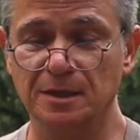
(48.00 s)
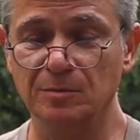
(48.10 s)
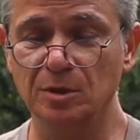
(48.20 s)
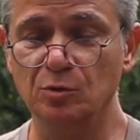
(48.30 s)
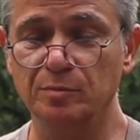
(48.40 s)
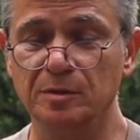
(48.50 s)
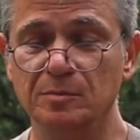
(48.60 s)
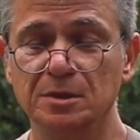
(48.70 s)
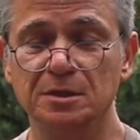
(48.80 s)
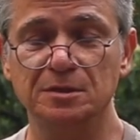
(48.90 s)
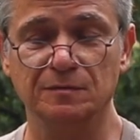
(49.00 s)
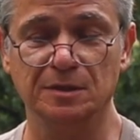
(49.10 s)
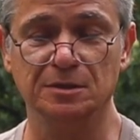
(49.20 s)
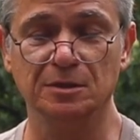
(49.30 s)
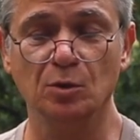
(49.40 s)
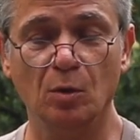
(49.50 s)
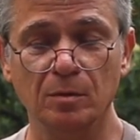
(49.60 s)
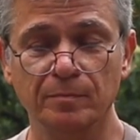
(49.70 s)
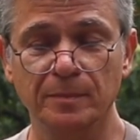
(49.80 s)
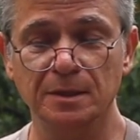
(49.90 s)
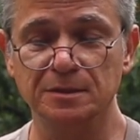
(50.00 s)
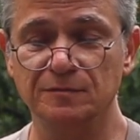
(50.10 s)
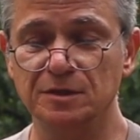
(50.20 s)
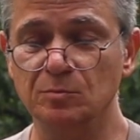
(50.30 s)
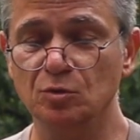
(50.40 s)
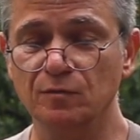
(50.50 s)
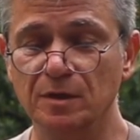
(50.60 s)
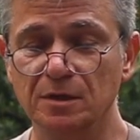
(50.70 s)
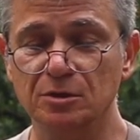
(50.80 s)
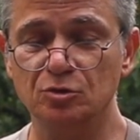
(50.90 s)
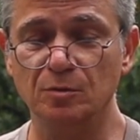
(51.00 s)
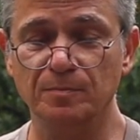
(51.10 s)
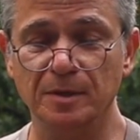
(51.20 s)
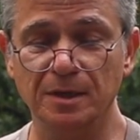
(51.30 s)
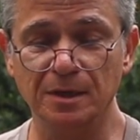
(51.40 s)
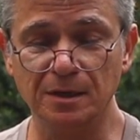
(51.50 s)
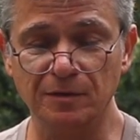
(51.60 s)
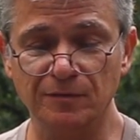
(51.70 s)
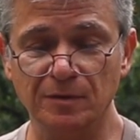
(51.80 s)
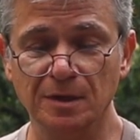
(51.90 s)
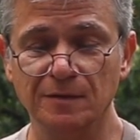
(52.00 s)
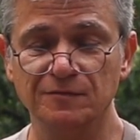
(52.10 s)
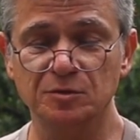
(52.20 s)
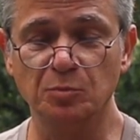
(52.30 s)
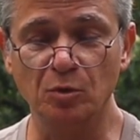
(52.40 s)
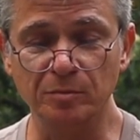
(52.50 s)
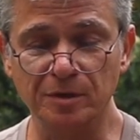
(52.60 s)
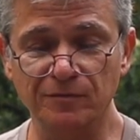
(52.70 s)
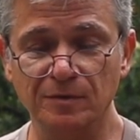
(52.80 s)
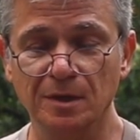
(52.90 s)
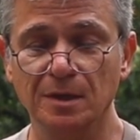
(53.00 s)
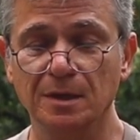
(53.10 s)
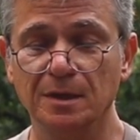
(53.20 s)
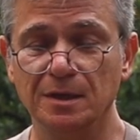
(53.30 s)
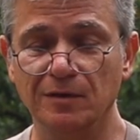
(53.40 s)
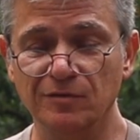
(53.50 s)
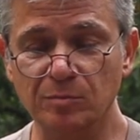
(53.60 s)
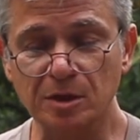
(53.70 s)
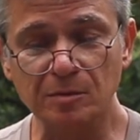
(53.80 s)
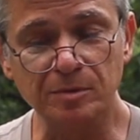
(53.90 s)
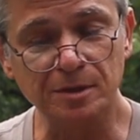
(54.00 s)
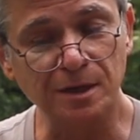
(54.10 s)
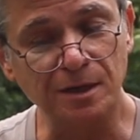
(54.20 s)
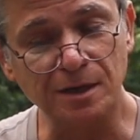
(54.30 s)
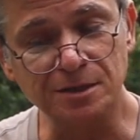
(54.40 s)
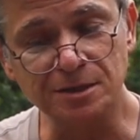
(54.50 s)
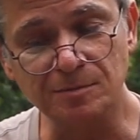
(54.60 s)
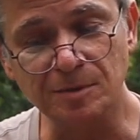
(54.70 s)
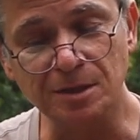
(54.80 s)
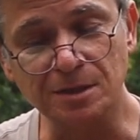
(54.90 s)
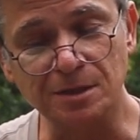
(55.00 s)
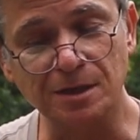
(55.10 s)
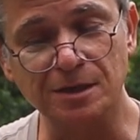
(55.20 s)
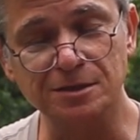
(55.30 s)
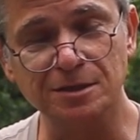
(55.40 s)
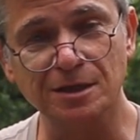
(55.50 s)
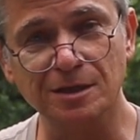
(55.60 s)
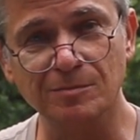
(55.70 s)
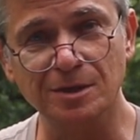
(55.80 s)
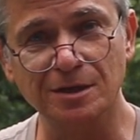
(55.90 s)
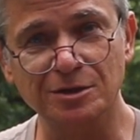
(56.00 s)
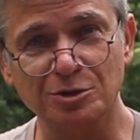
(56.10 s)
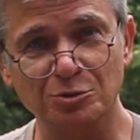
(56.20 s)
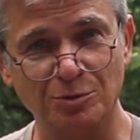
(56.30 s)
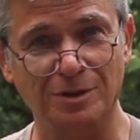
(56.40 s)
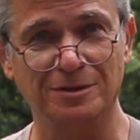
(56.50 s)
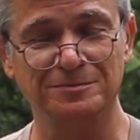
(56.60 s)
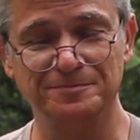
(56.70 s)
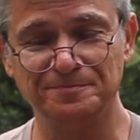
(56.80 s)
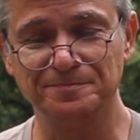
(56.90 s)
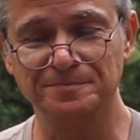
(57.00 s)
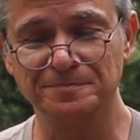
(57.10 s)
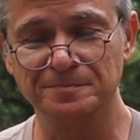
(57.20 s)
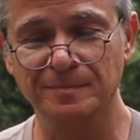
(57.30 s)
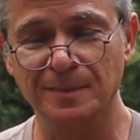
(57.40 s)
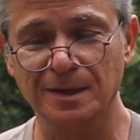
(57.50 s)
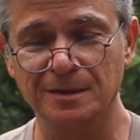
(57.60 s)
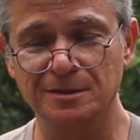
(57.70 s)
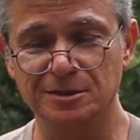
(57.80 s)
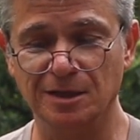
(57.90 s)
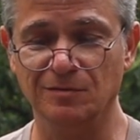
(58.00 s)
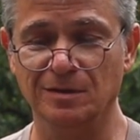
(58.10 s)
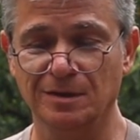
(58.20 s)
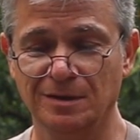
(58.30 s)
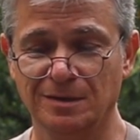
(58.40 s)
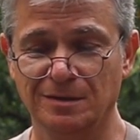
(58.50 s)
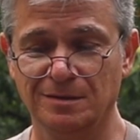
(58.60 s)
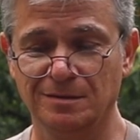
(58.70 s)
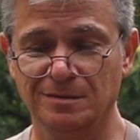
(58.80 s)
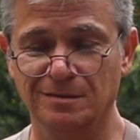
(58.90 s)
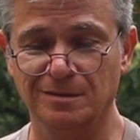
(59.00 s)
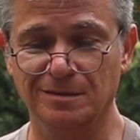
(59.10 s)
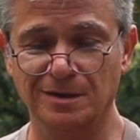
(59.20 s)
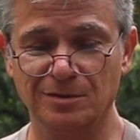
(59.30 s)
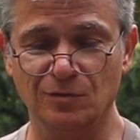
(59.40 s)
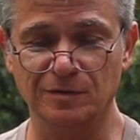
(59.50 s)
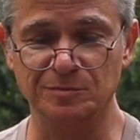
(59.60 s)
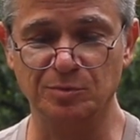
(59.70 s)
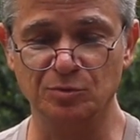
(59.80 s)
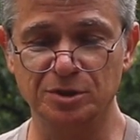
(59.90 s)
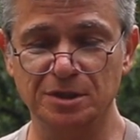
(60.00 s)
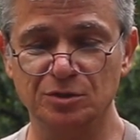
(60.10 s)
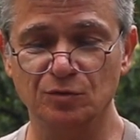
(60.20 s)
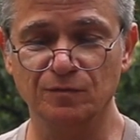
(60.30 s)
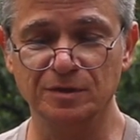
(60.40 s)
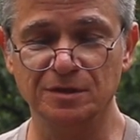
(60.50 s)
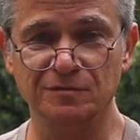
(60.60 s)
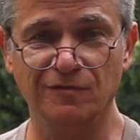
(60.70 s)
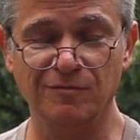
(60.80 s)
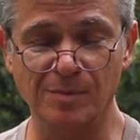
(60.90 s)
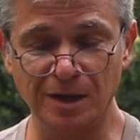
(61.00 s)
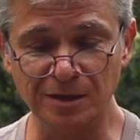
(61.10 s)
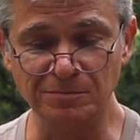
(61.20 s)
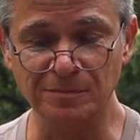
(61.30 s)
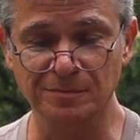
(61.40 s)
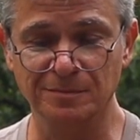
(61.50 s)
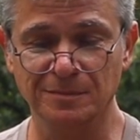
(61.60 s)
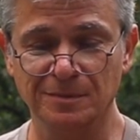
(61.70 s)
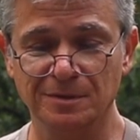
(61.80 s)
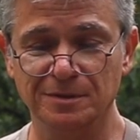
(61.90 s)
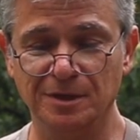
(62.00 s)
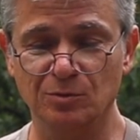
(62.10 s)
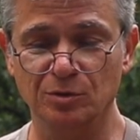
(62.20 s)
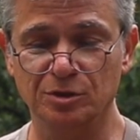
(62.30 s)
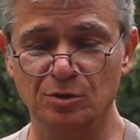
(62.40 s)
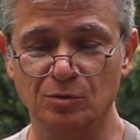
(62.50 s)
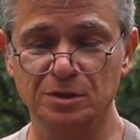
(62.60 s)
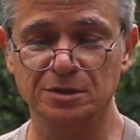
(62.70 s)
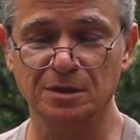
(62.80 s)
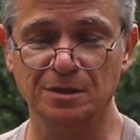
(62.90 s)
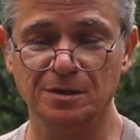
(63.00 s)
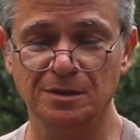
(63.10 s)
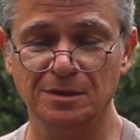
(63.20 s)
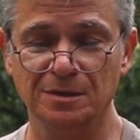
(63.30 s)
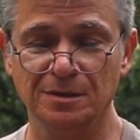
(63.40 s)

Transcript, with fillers: самый любимый на свете. Но совсем не уверена, что приехав, вспомнив, я выбрала бы для картины, для картины именно этот угол. Слава как у вас получается увидеть в малом такое трогательное